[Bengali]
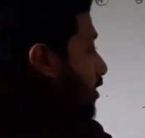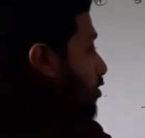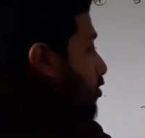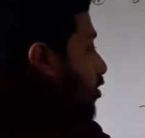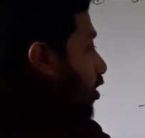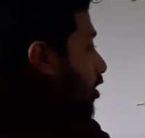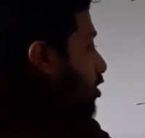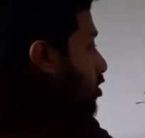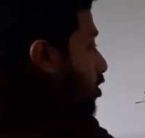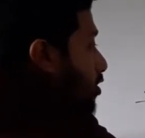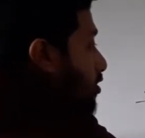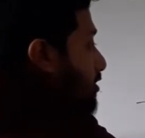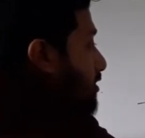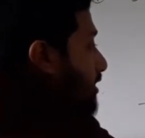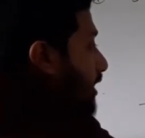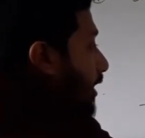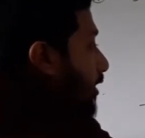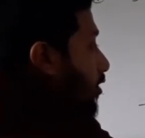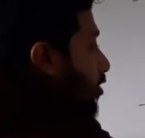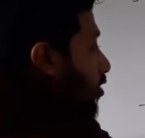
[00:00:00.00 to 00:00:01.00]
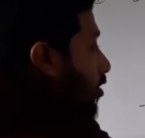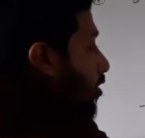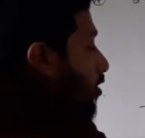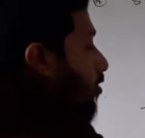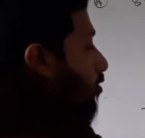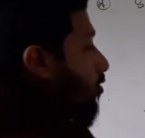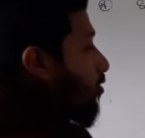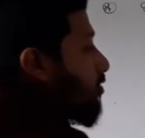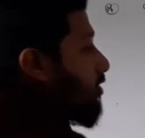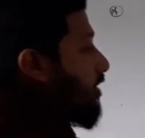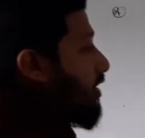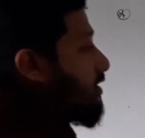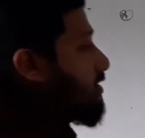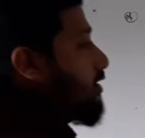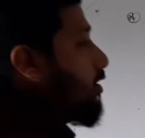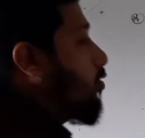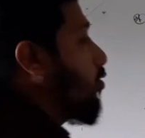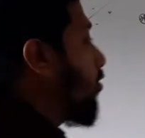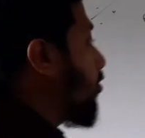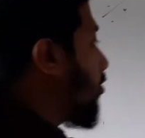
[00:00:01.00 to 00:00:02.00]
দশক স্থানীয় অঙ্ক দিয়ে যে
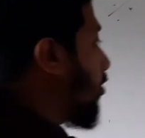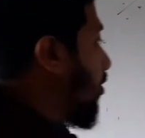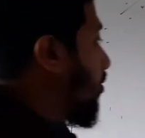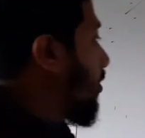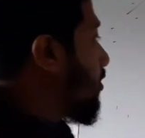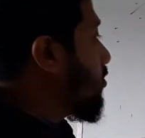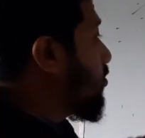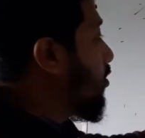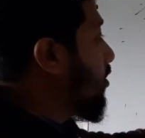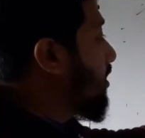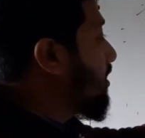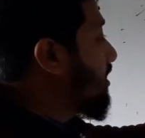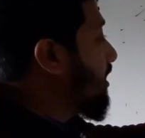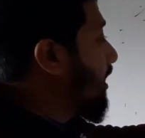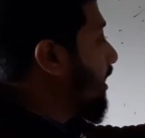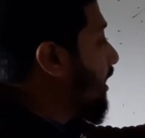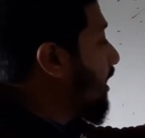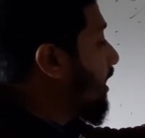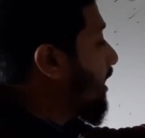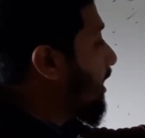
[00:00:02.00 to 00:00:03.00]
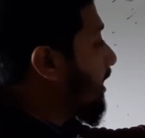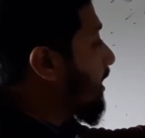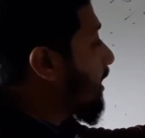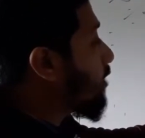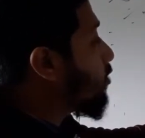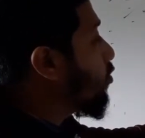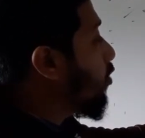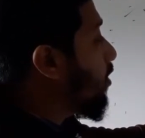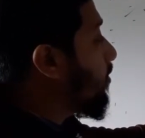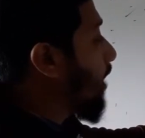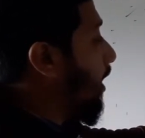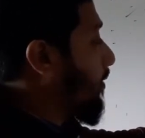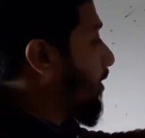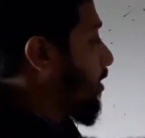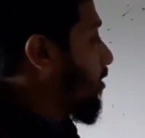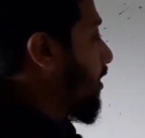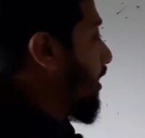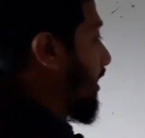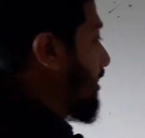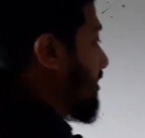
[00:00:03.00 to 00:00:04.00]
গুণ করব দুই দিয়ে এটা দুইভাবে
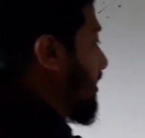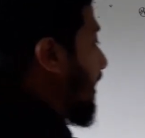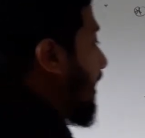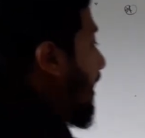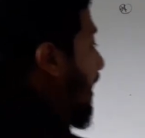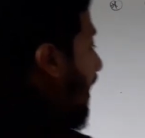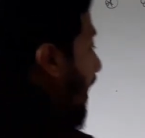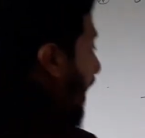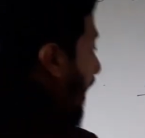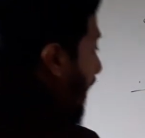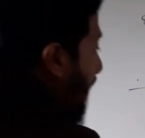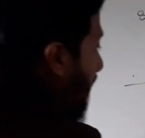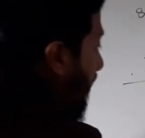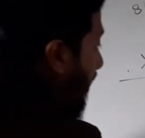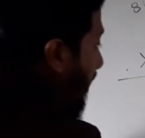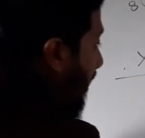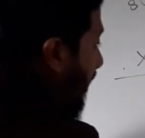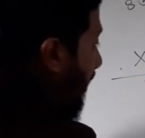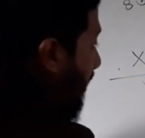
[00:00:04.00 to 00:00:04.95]
করা যায় আমরা